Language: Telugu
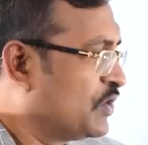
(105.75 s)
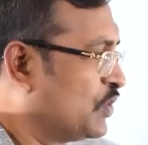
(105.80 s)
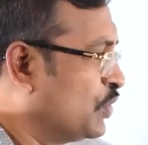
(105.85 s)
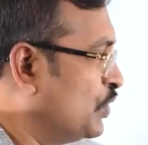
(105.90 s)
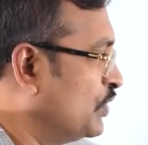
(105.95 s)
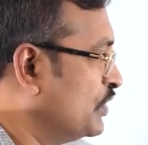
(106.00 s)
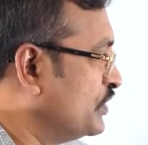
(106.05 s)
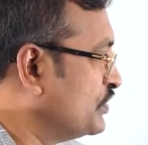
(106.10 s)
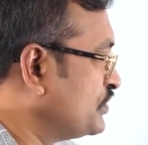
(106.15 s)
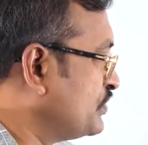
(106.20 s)

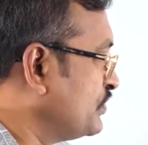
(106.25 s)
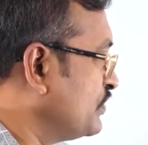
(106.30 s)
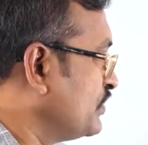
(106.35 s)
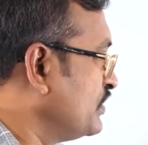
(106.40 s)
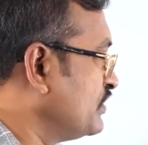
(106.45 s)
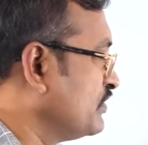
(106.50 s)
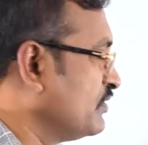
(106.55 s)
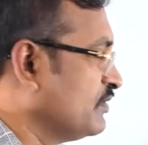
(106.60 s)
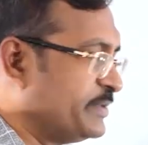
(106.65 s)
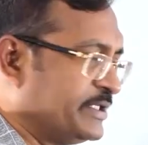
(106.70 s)
కోల్డ్
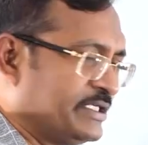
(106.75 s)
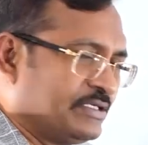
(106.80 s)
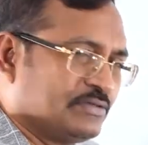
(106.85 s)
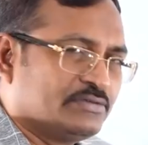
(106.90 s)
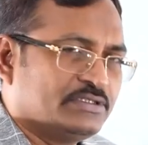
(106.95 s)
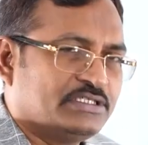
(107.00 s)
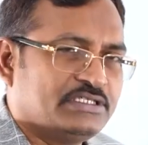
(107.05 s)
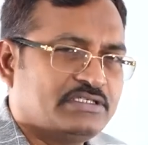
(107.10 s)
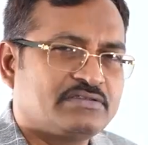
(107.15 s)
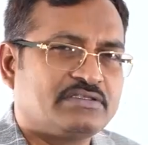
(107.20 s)
స్టోరేజ్లో
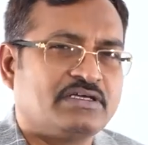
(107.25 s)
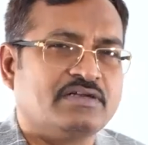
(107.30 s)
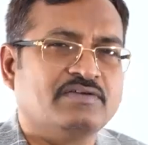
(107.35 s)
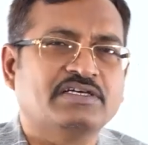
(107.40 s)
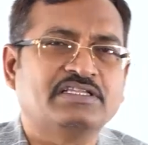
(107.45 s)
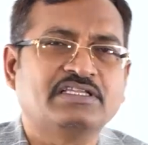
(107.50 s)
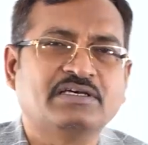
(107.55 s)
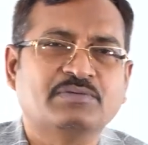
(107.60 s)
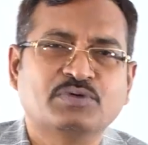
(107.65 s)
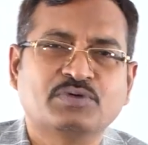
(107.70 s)
పెట్టుకుని
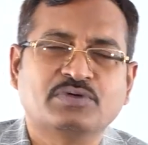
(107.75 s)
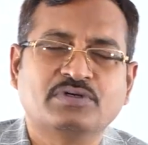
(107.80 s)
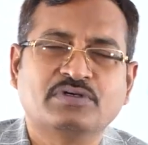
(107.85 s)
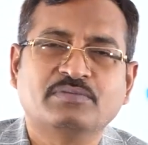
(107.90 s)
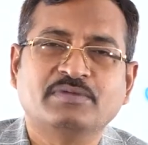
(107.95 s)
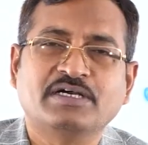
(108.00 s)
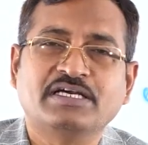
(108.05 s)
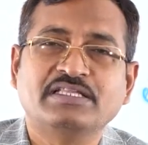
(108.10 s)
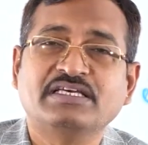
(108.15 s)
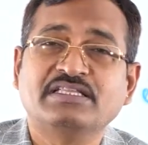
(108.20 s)
తర్వాత
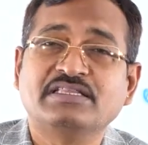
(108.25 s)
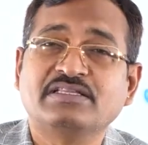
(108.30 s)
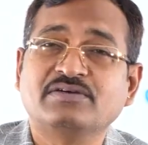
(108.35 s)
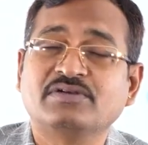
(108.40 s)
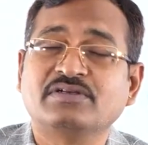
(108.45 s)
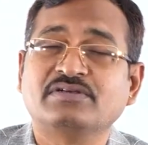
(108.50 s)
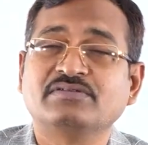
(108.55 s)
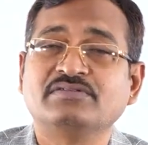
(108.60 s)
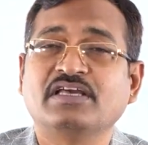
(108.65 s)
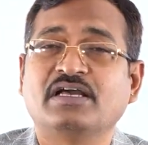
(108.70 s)
అమ్ముకోవడం అది
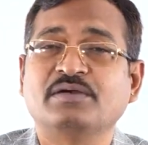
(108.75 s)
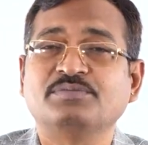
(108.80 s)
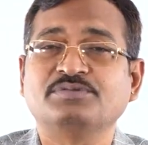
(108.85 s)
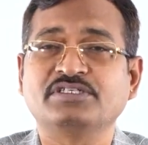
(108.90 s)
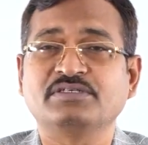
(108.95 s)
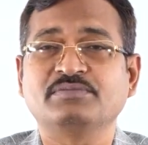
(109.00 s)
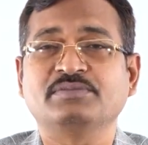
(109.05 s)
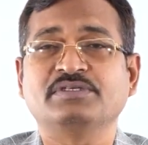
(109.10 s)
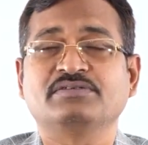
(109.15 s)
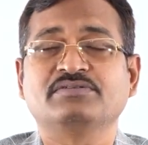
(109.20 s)
ఎంతవరకు ఉంది
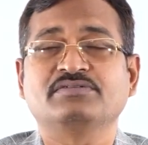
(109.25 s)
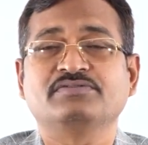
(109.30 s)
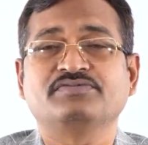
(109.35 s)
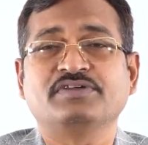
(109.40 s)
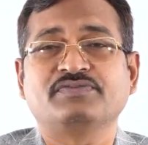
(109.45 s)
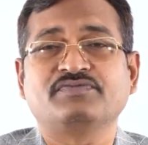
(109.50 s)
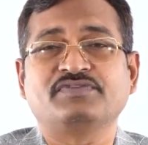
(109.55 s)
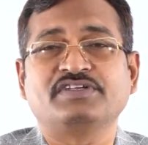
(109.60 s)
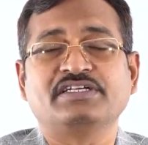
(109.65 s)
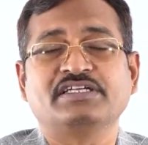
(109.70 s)
ఆప్షన్ మీకు
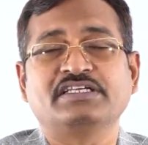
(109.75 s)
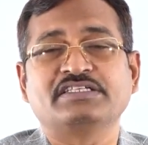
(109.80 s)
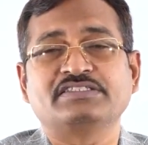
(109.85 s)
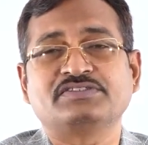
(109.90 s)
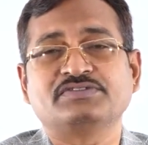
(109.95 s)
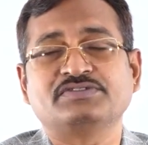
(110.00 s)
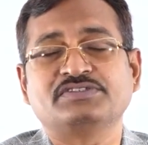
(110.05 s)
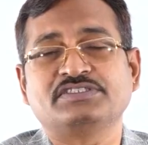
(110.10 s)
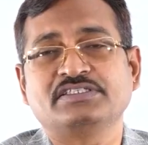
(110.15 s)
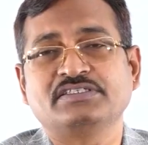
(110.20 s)
ఫిఫ్టీన్ డేస్
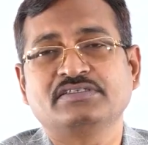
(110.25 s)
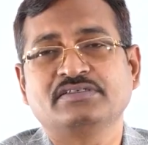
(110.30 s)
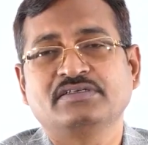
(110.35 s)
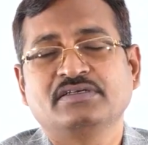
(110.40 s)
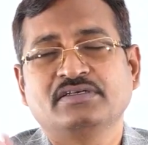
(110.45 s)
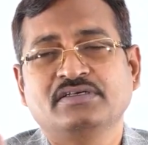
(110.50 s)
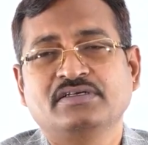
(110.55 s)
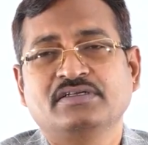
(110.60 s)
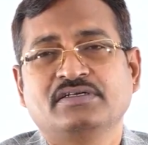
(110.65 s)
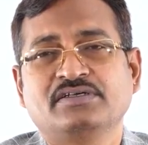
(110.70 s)
నుంచి
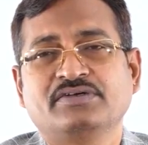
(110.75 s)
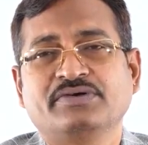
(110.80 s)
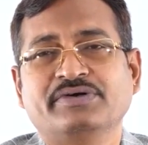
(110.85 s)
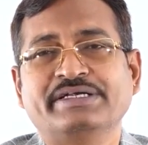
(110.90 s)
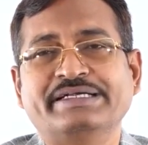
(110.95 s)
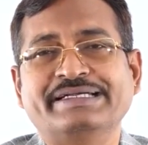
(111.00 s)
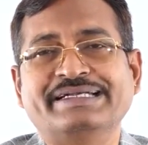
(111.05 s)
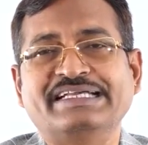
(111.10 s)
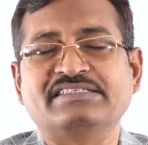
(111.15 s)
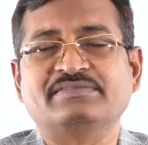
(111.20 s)

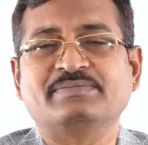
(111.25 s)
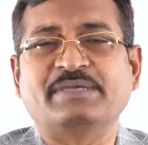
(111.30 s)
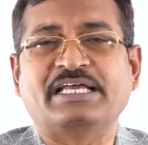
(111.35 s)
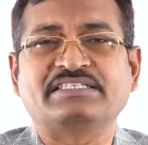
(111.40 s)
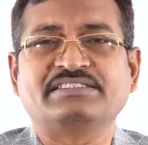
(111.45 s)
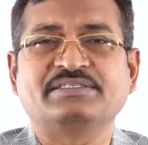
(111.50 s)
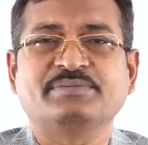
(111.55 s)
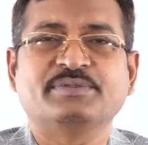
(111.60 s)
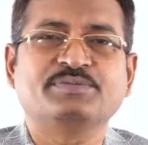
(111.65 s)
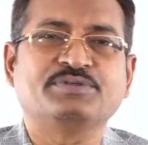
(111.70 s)
ట్వంటీ డేస్
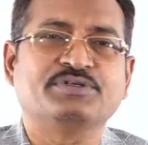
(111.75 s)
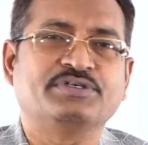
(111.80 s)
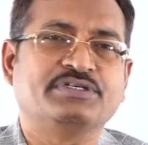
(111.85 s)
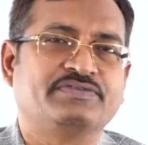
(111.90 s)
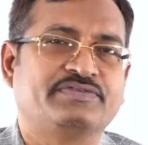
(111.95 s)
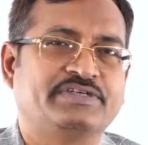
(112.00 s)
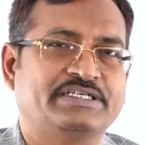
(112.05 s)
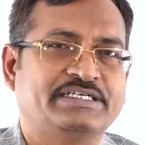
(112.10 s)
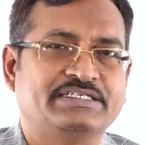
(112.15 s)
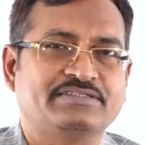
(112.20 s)
మ్యాక్సిమం
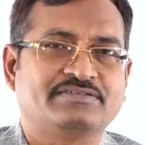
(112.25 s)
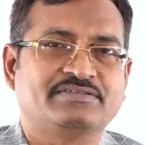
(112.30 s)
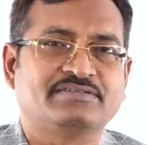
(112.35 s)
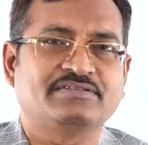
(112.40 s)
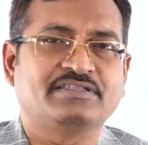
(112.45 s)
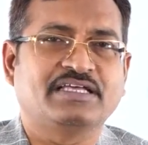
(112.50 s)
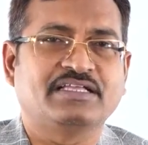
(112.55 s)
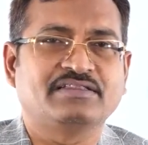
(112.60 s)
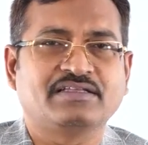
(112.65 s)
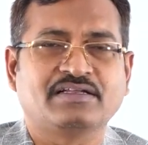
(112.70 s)
ట్వంటీ ఫైవ్ డేస్
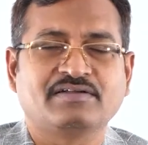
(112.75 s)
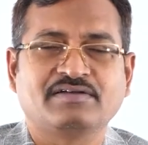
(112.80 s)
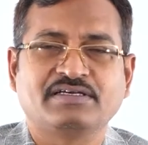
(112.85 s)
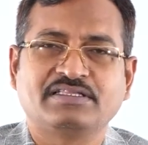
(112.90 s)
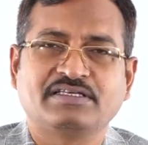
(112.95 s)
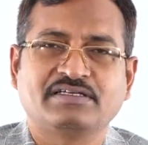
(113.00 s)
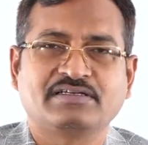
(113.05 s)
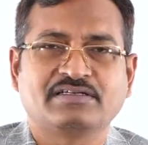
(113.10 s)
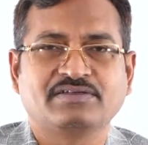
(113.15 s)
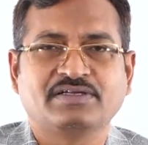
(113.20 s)
దాని
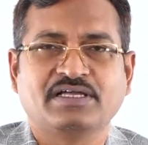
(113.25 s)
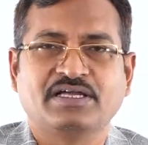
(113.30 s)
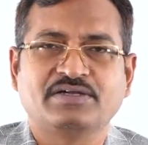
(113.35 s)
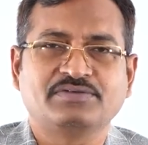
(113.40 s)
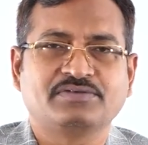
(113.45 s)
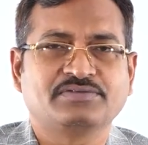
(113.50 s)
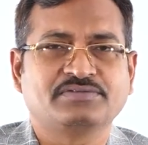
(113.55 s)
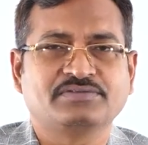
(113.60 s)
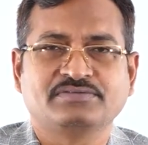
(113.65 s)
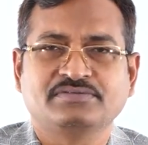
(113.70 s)
తర్వాత
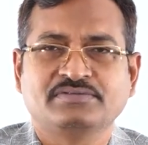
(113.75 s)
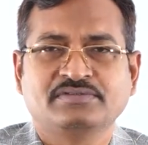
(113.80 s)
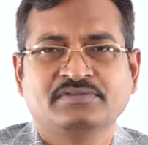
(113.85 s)
హ్యావ్ టు